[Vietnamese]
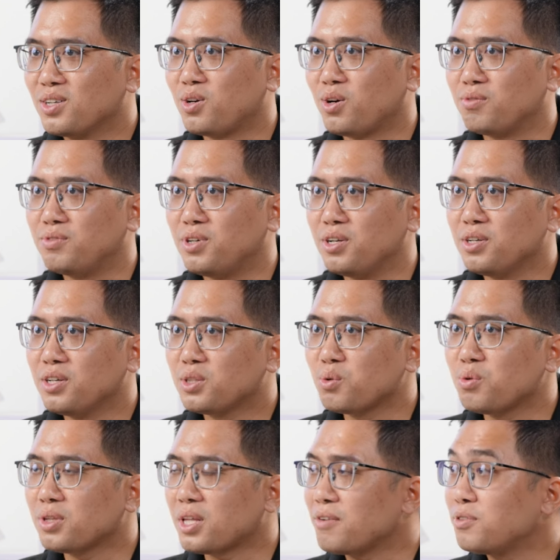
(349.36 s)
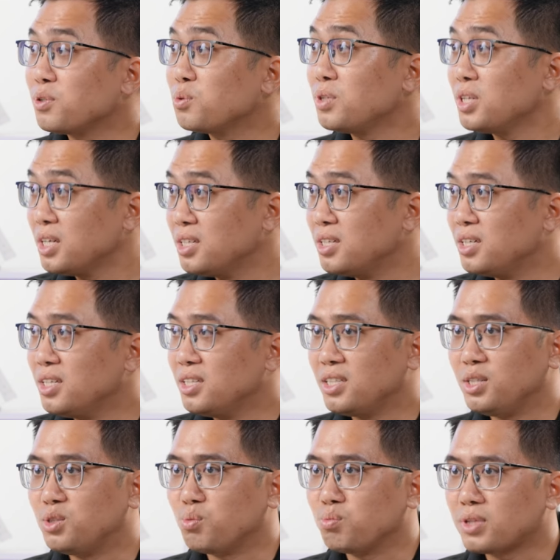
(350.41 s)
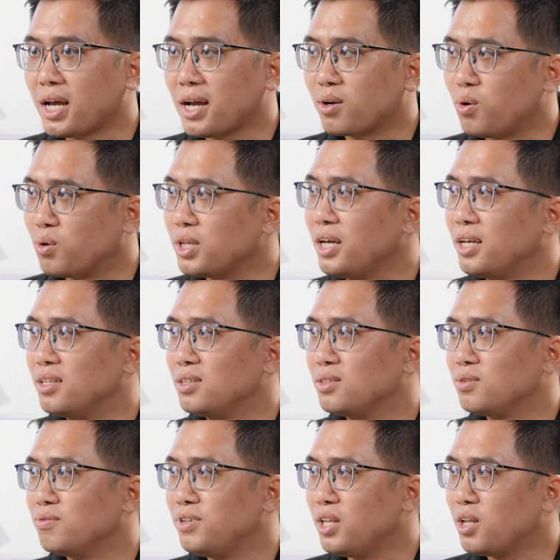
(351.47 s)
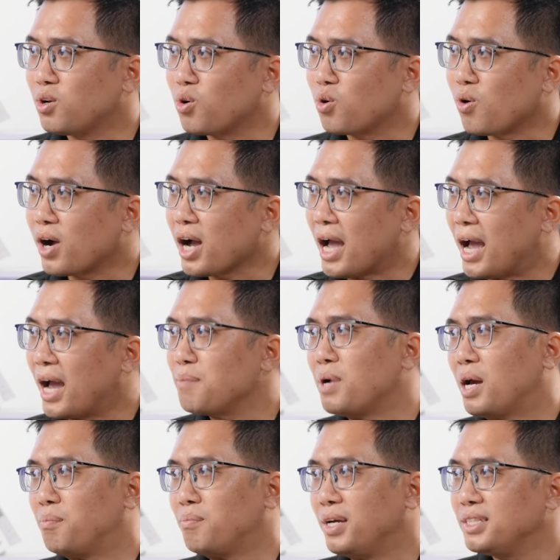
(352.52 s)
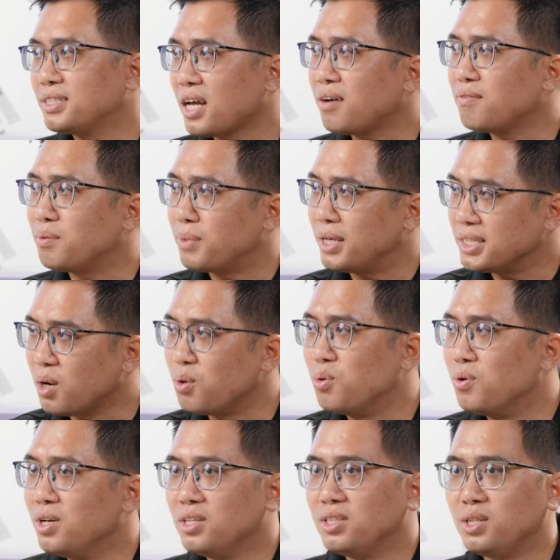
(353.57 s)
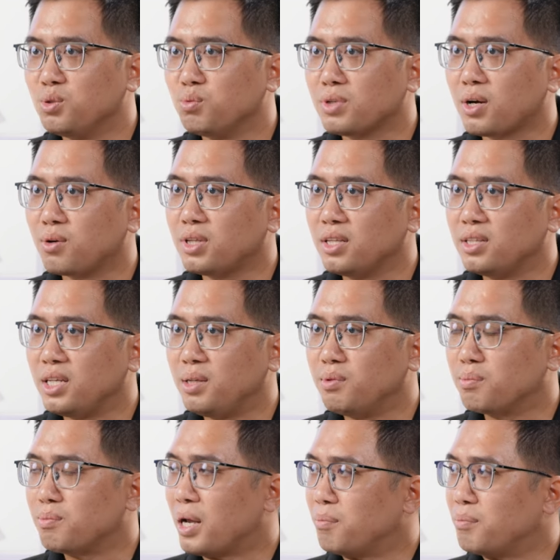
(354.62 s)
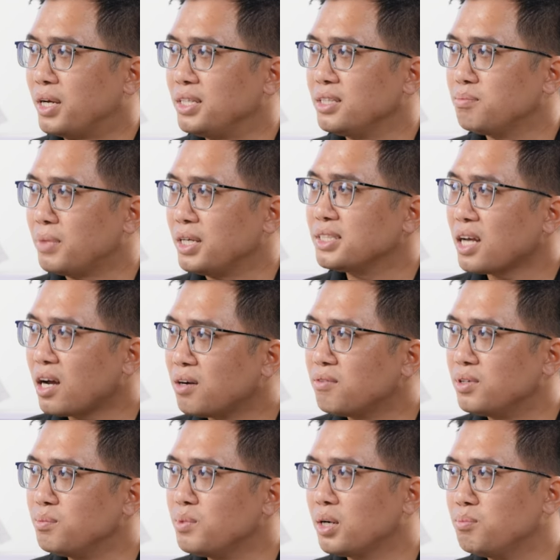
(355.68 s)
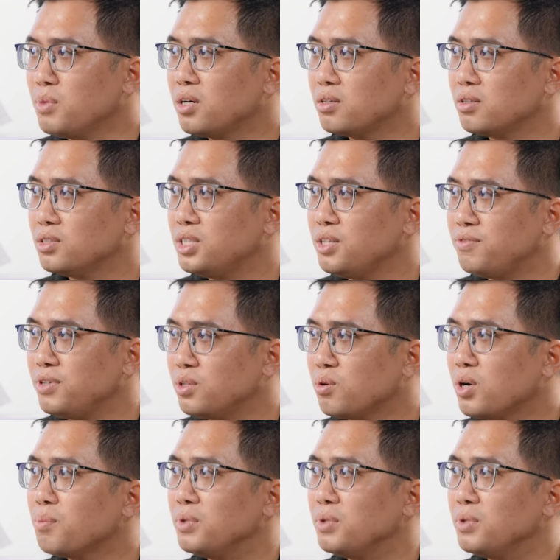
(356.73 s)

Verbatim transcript: Còn với Toyota Fortuner thì chúng ta có thể, vì nó nó có cả hai bản máy xăng và máy dầu, thì chúng ta có thể tìm được bản máy máy xăng với mà mức chi phí nó